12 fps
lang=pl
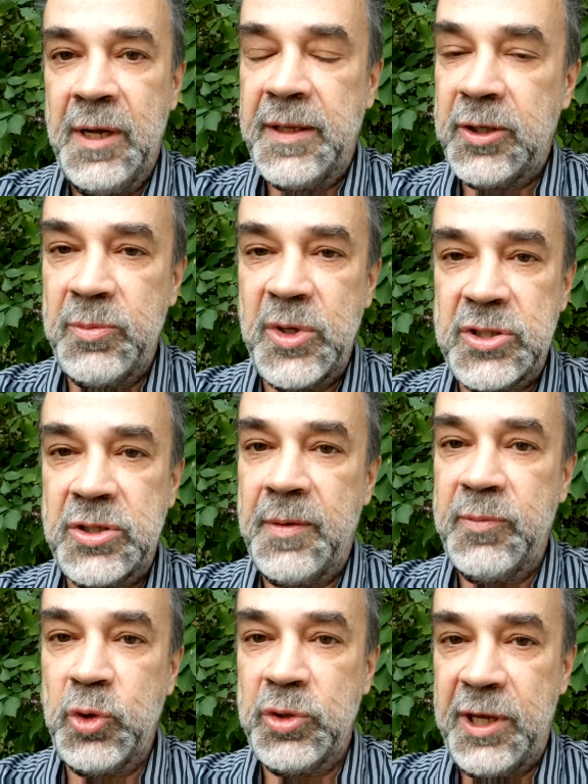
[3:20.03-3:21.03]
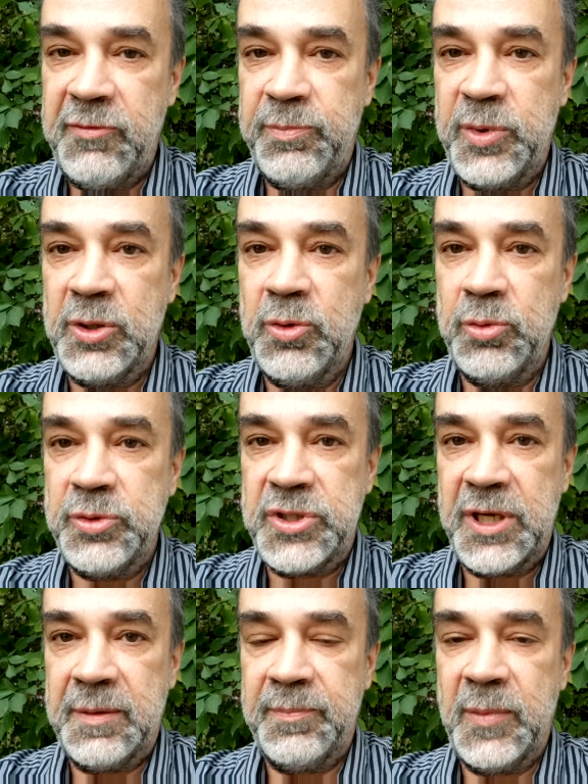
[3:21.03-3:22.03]
Natomiast tutaj w
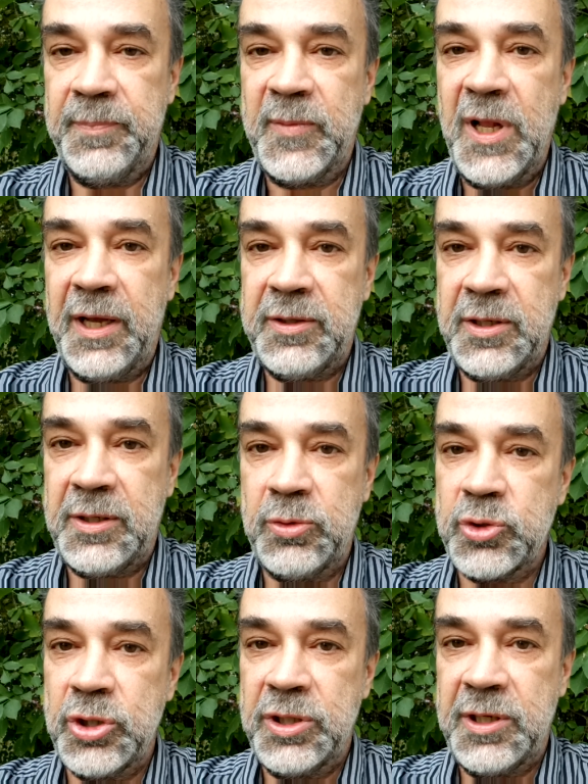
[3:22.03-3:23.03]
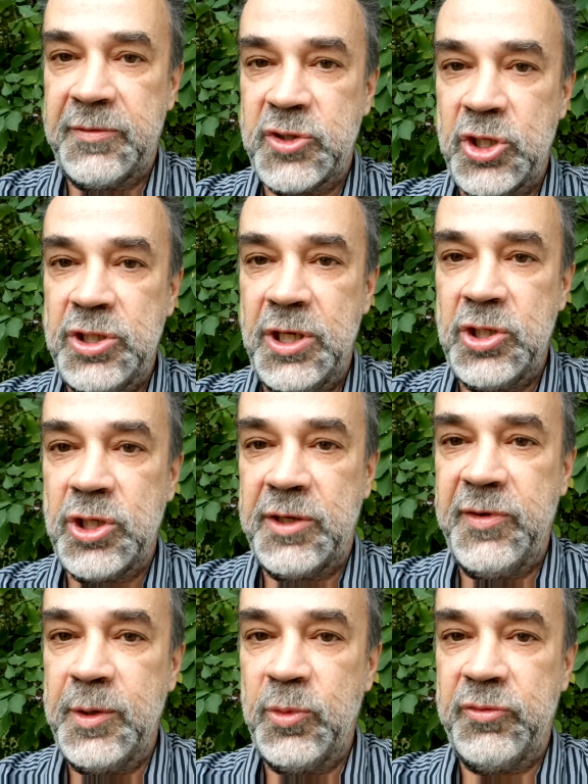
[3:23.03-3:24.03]
pigułce, dla tych, którzy tych wcześniejszych
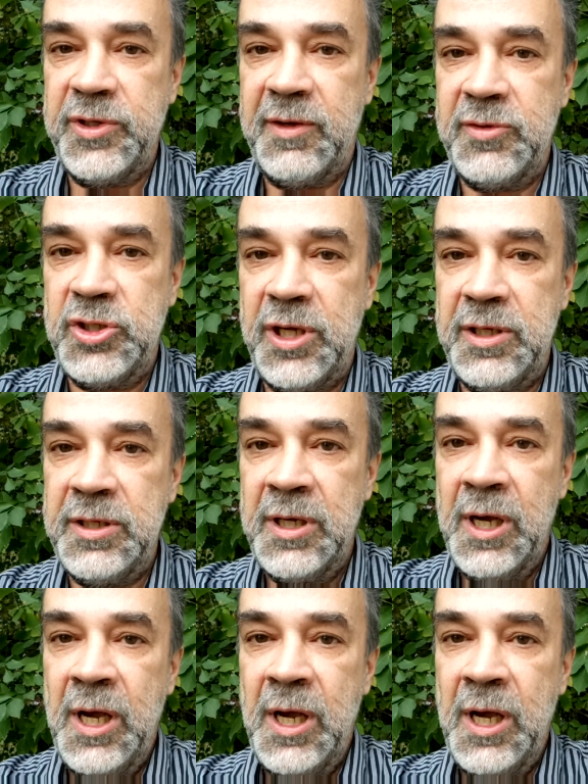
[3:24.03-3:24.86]
filmów nie widzieli,